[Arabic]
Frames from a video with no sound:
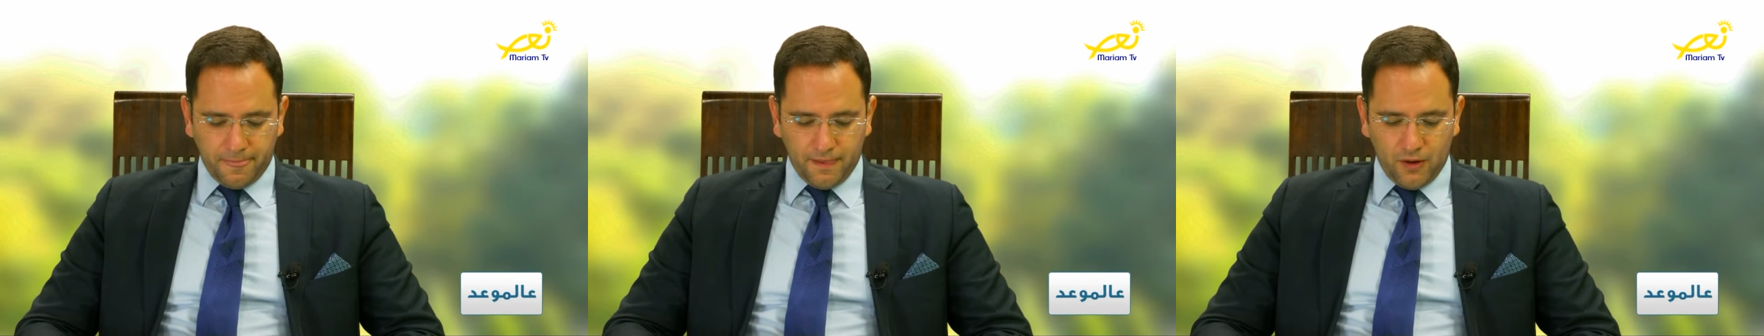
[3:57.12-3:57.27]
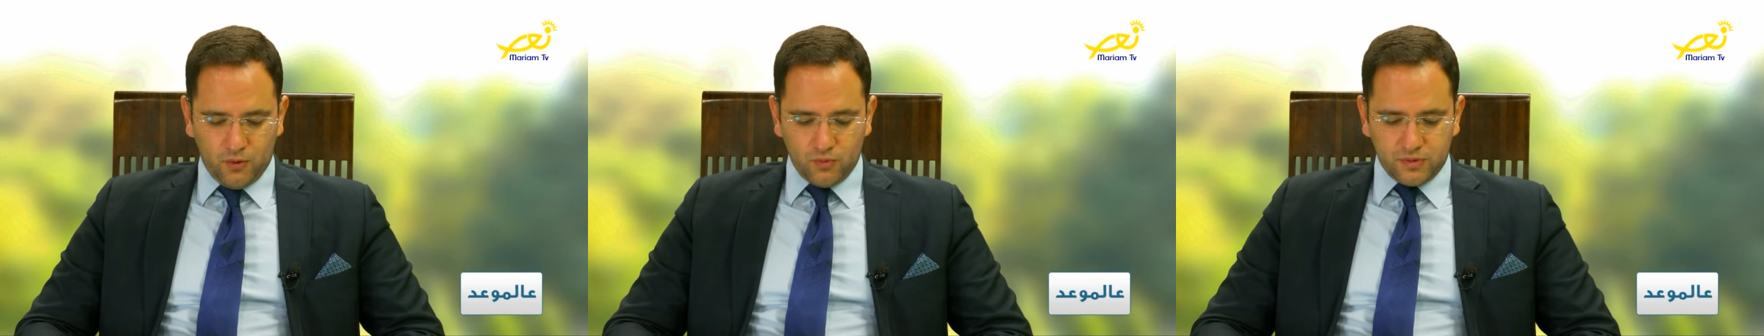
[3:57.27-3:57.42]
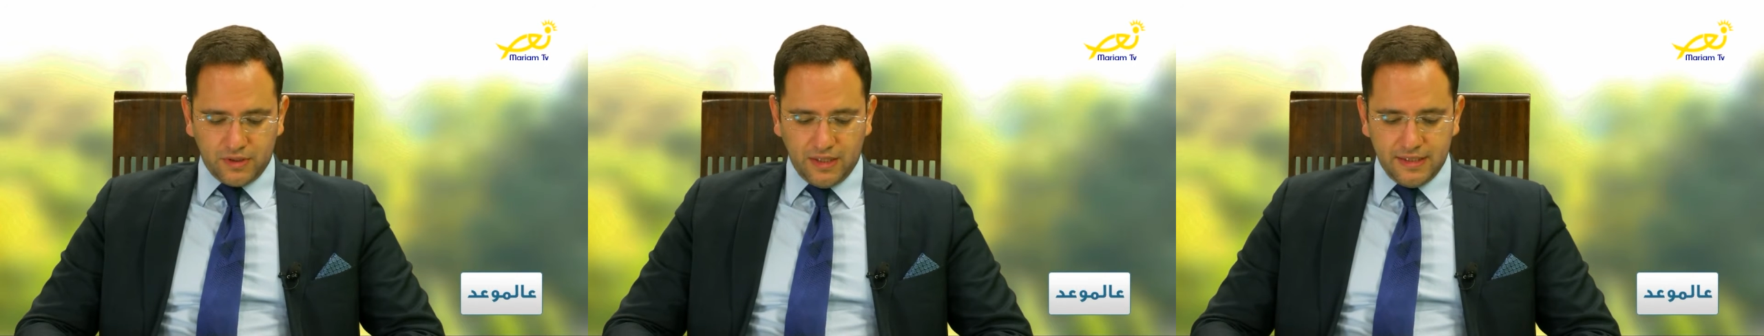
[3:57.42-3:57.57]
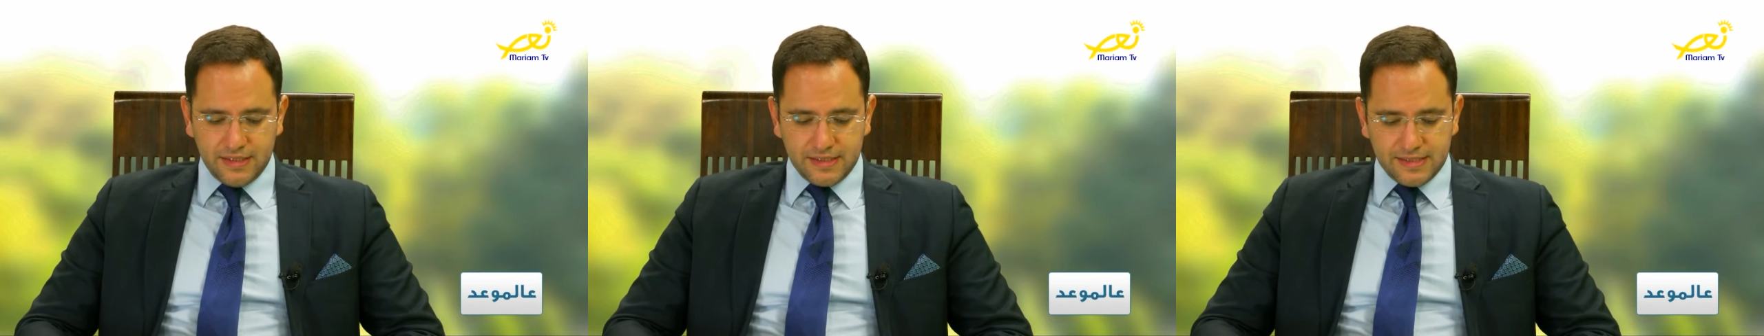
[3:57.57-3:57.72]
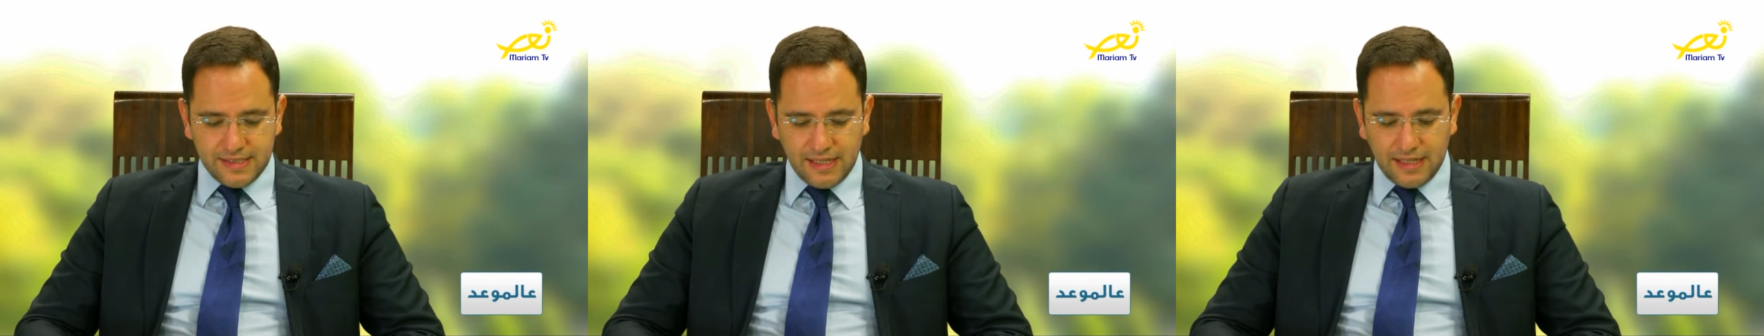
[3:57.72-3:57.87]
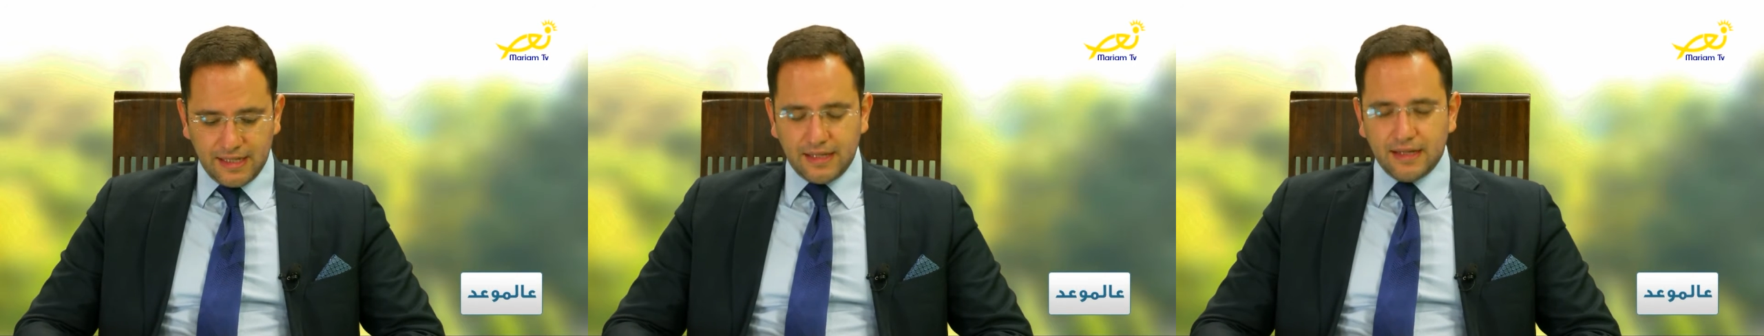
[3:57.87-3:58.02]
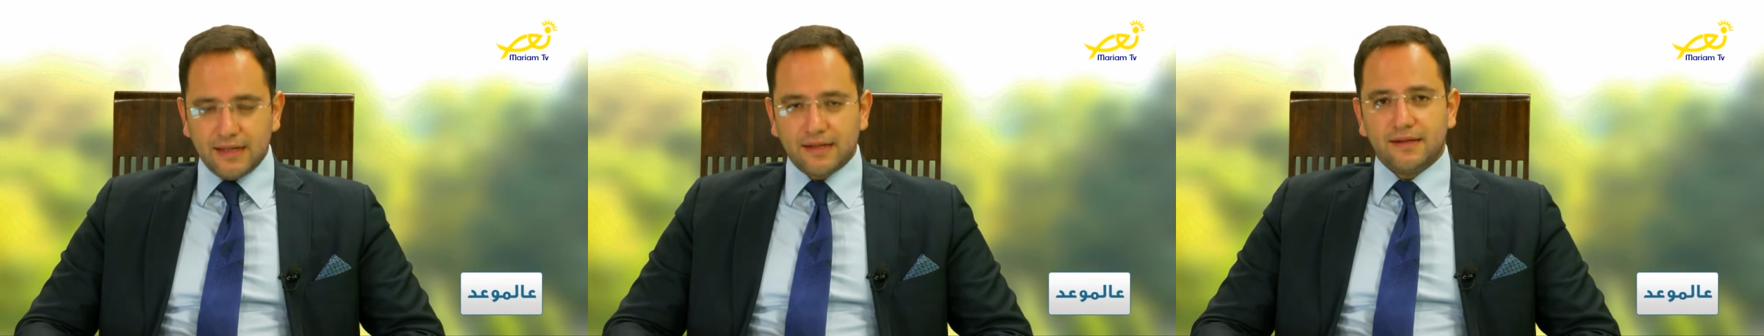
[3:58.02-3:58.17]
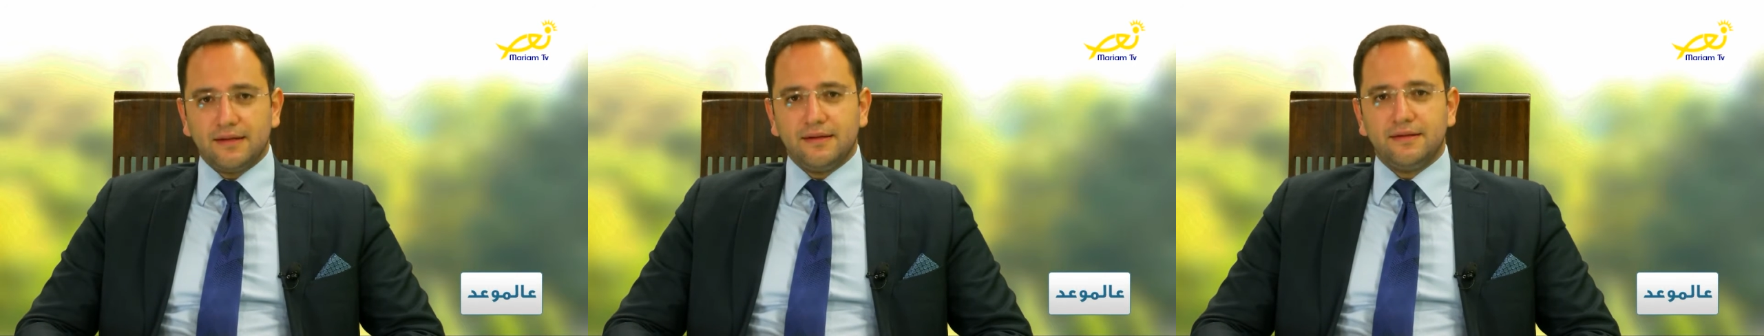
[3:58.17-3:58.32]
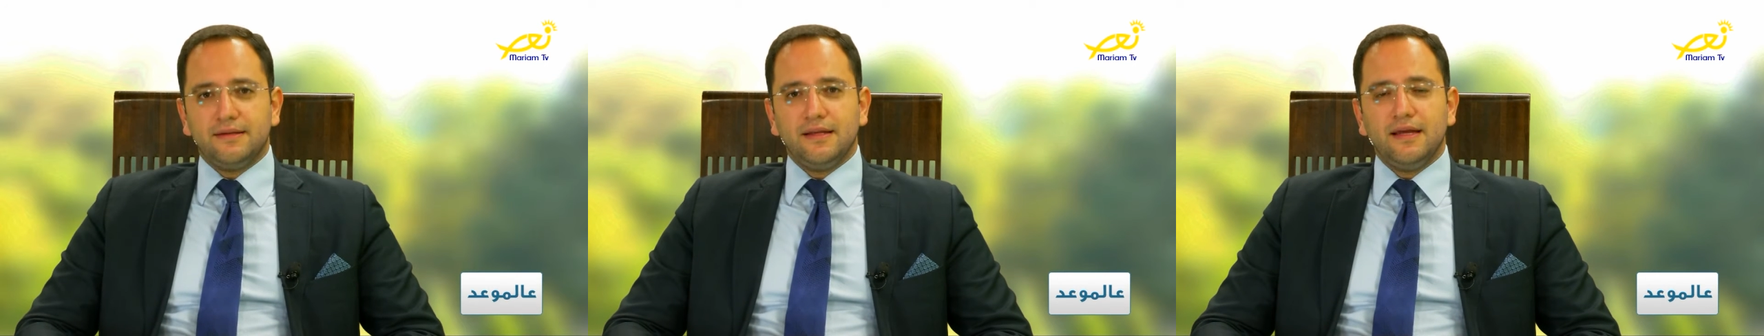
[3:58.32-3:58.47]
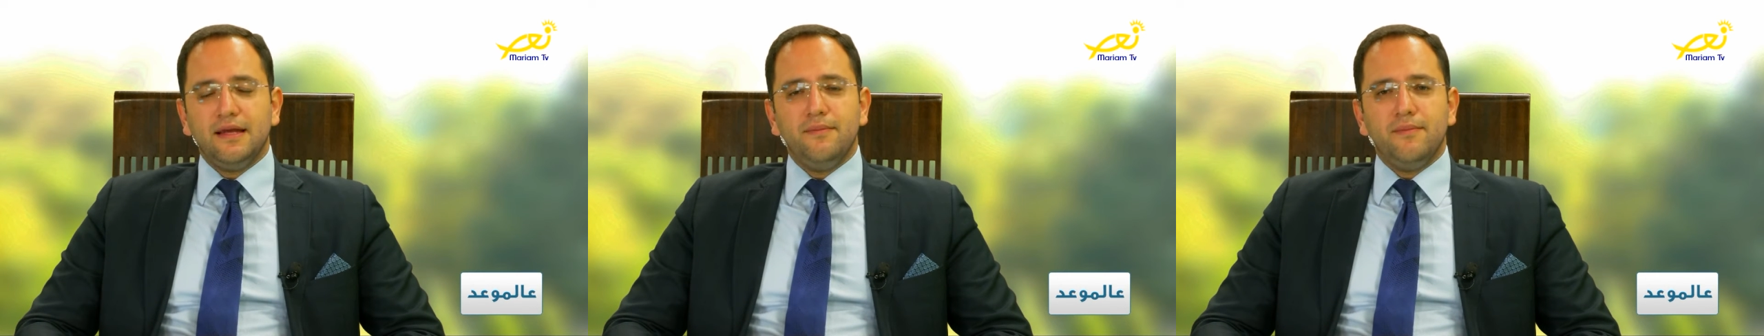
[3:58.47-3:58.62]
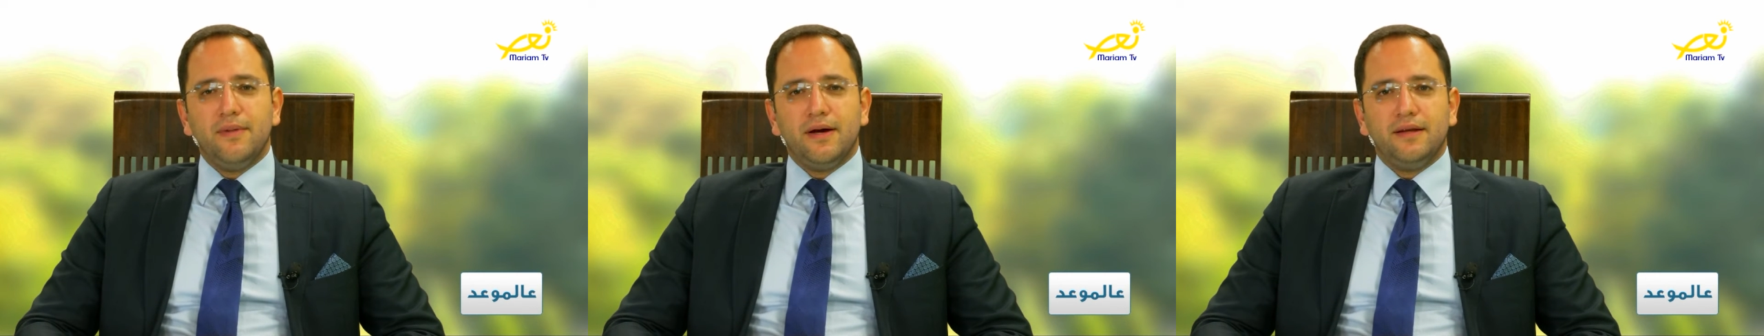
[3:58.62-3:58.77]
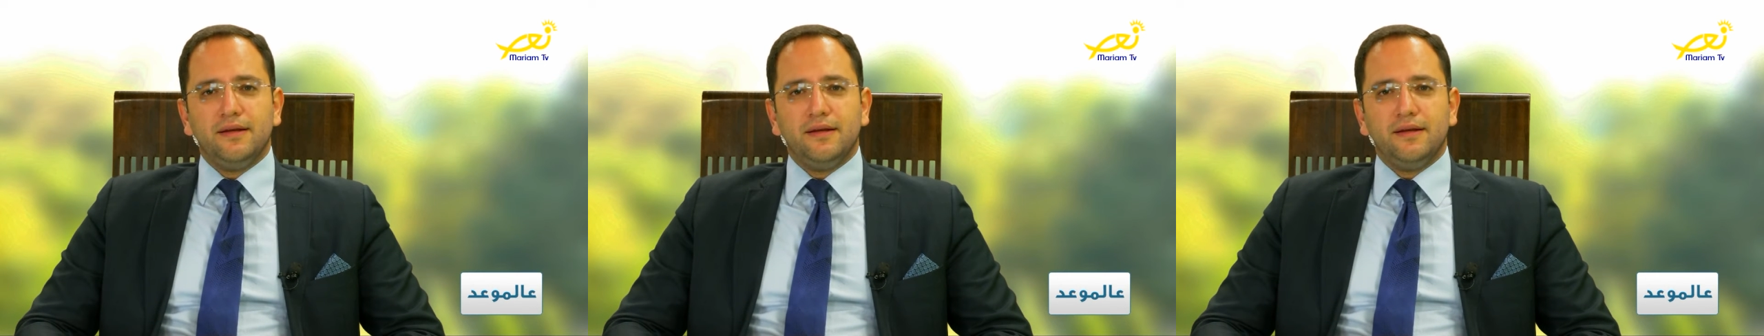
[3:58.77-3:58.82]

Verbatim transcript: وتنتذكر دايما